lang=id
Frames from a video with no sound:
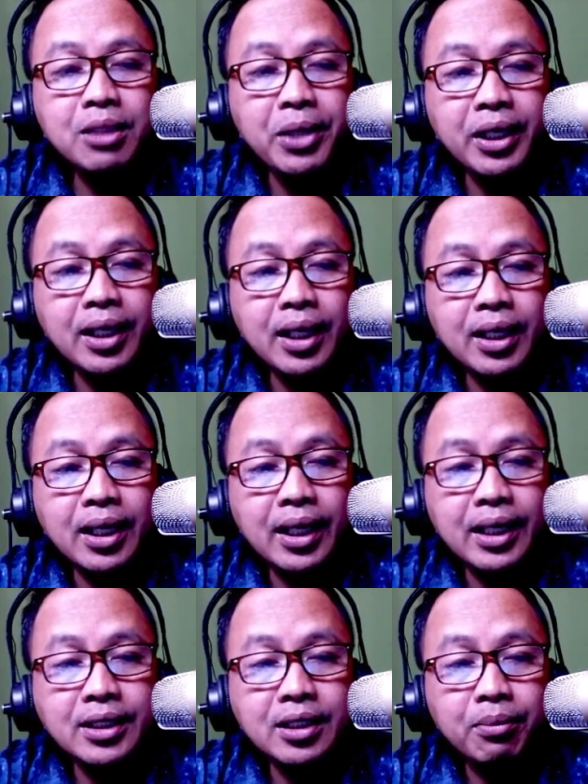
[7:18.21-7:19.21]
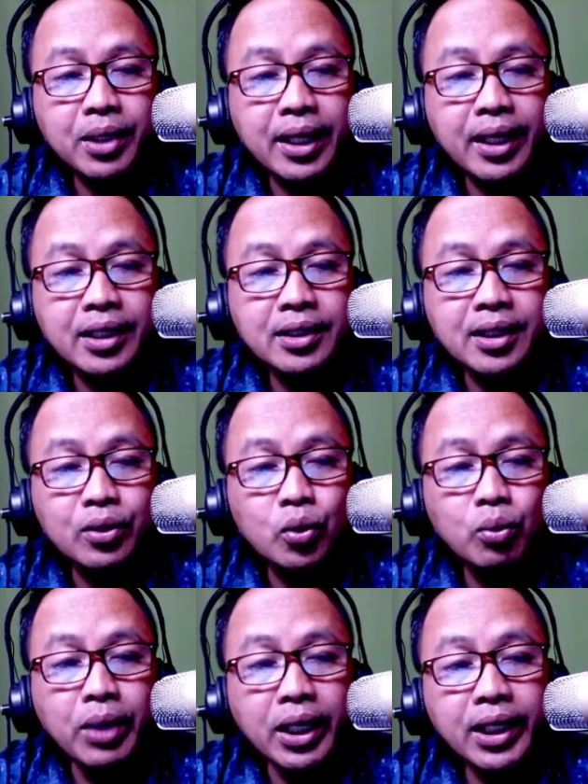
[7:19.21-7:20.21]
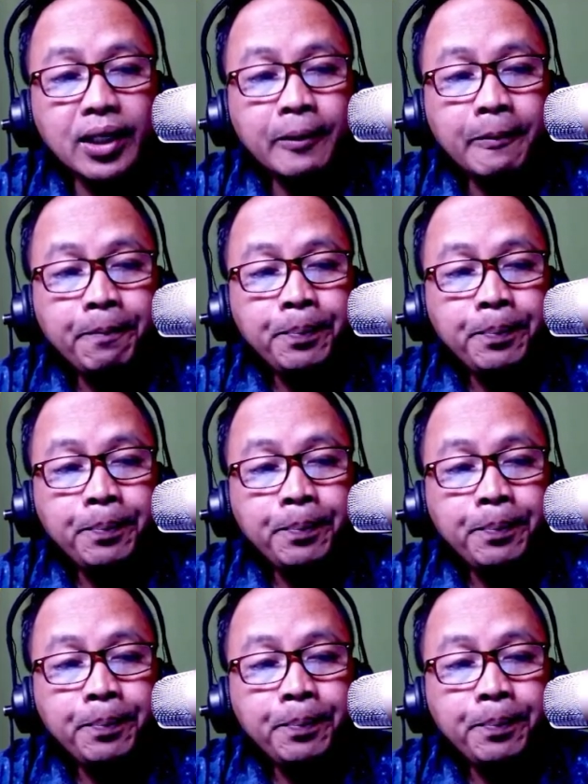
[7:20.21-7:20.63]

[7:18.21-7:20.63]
BKK SMKN 1 Bangil,